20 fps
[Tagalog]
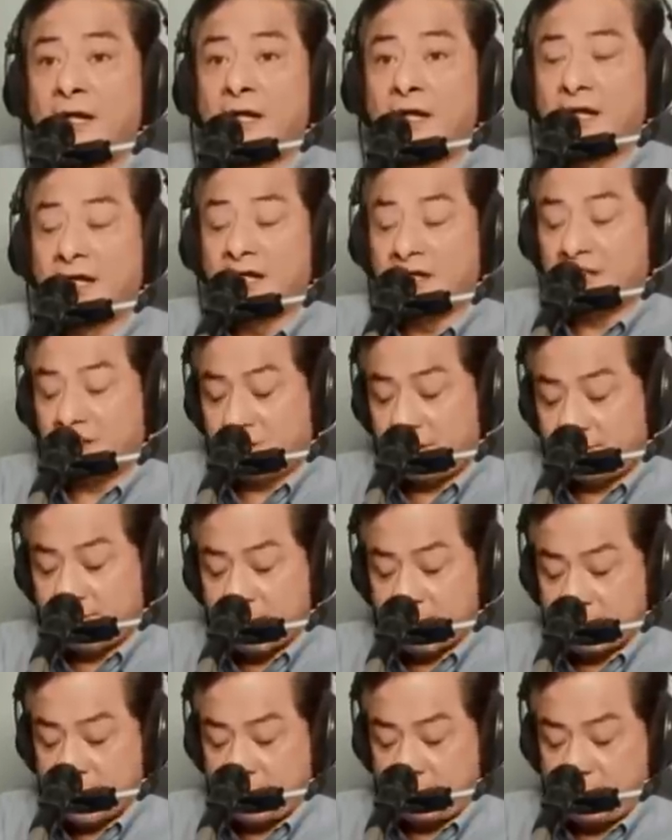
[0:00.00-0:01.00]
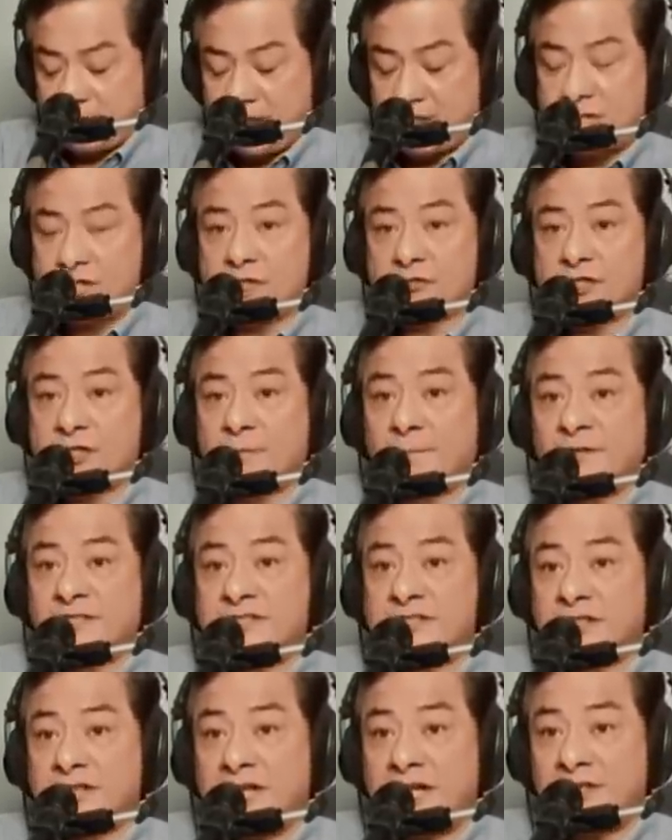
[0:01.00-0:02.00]
Eh di ba may video si
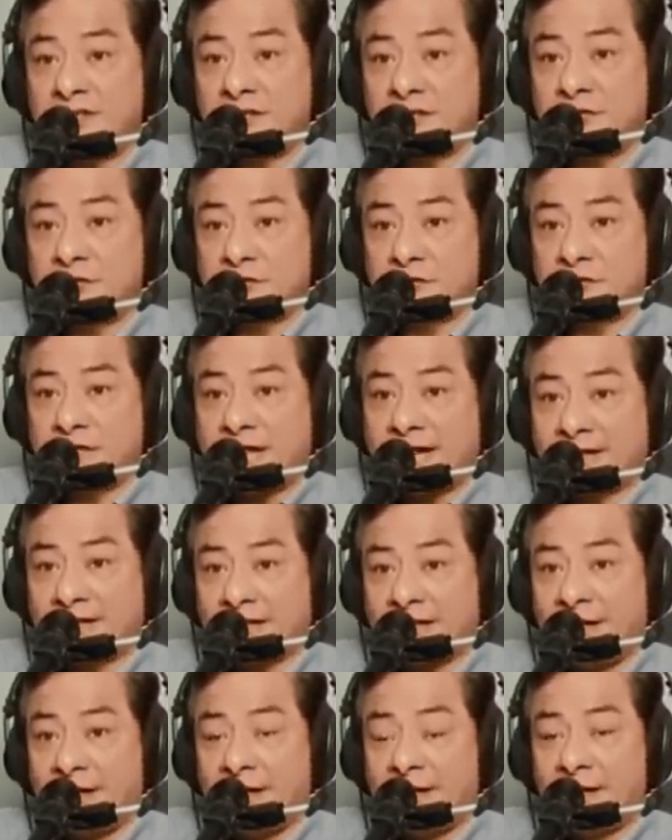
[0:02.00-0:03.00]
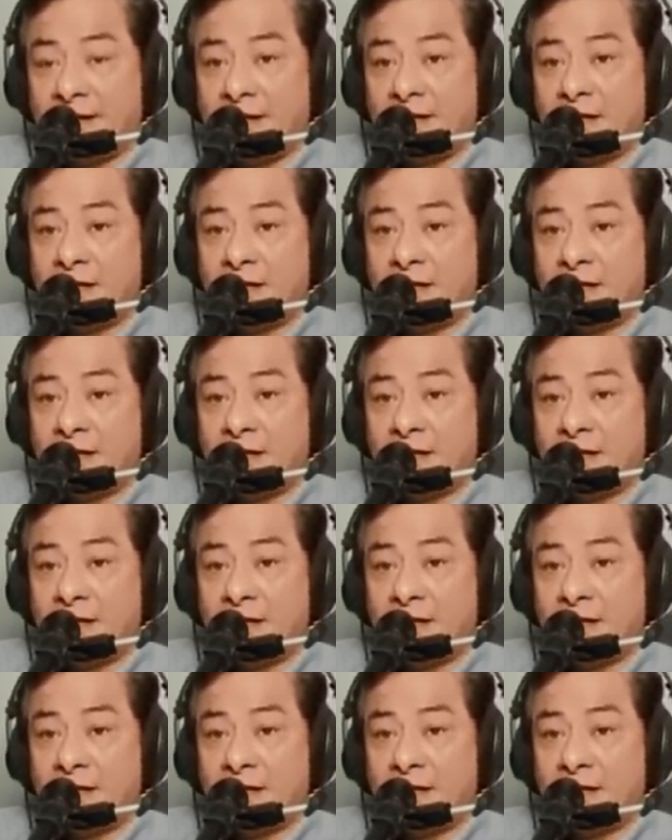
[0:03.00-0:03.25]
Presidente Duterte?